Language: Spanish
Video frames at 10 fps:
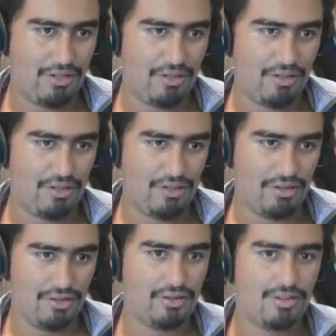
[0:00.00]
no.
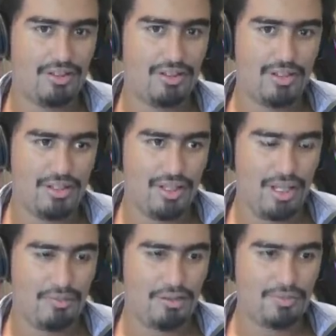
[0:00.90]

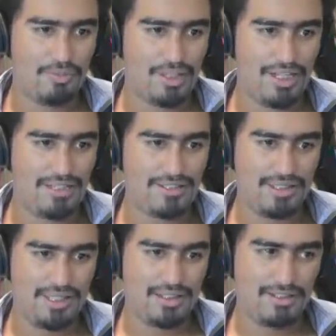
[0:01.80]
Vamos por el
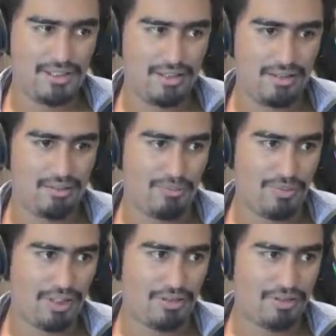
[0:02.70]
siguiente,
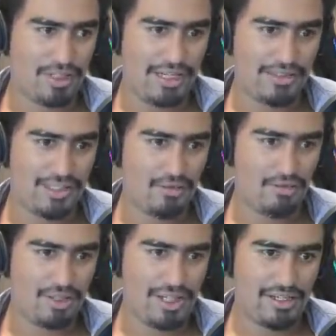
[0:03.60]
compañero, tráete
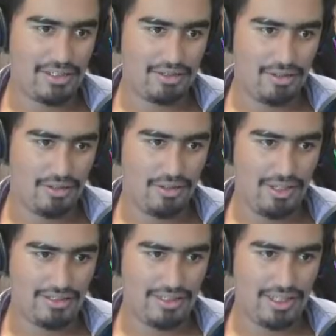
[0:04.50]
un carrito.
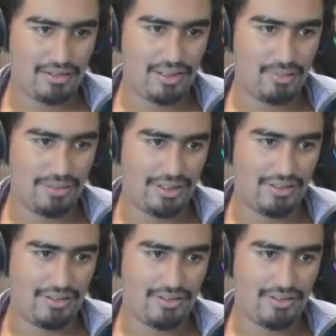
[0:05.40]
Ese carro toca para acá.